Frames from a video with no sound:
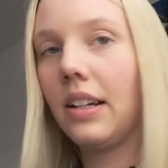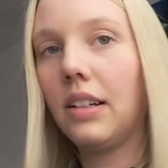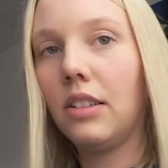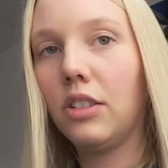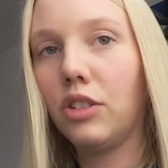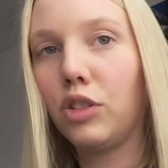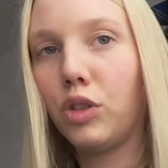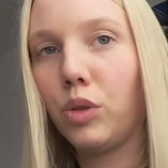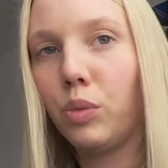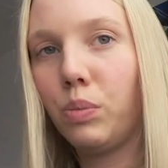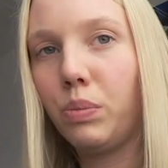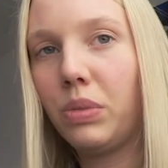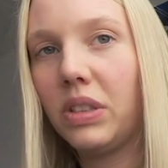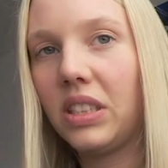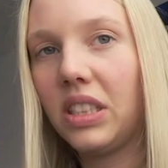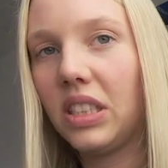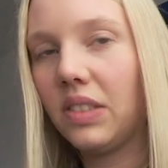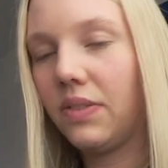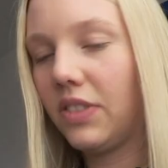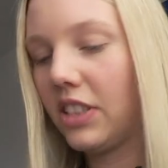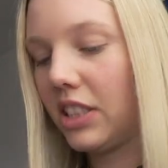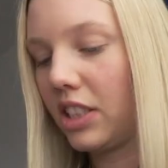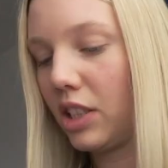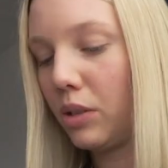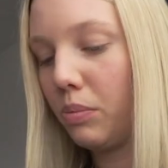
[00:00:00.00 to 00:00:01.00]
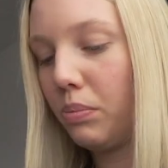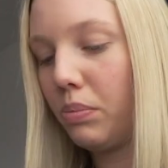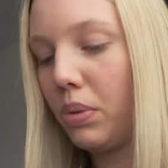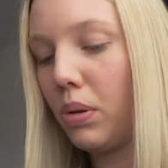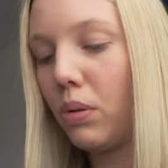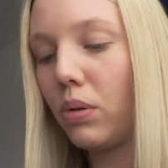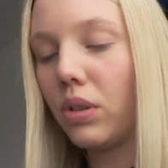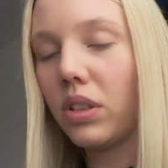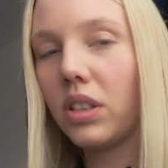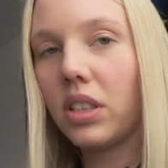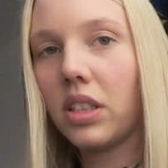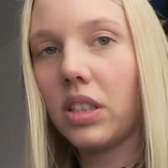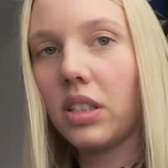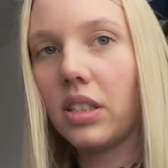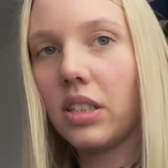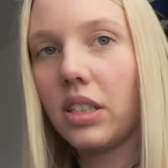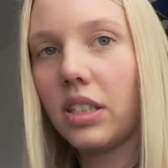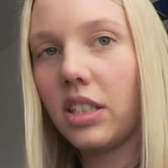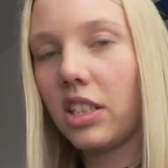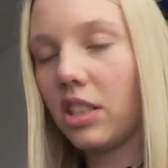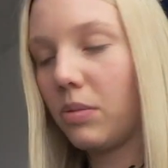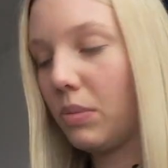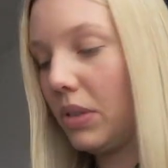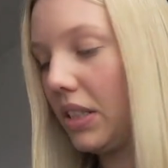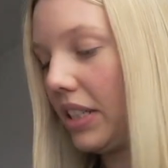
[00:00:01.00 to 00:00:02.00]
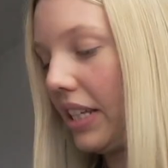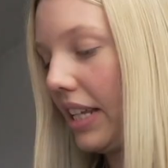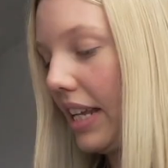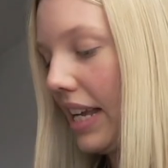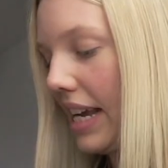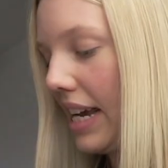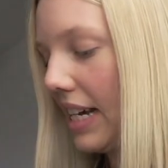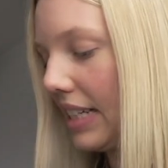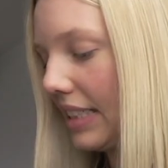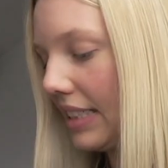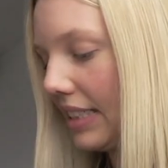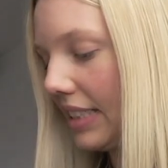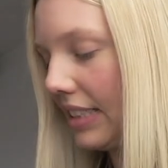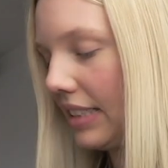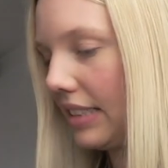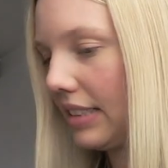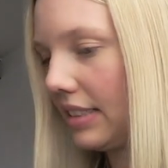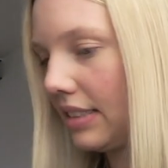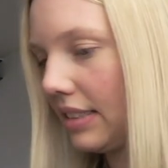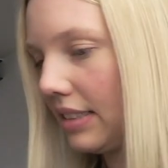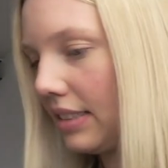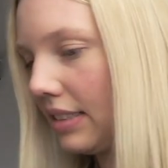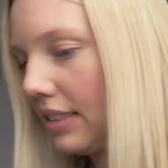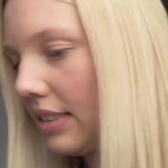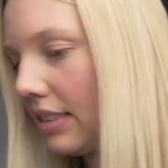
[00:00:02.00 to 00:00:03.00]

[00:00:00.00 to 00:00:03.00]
Und so ein bisschen was gepunktetes mit Herzchen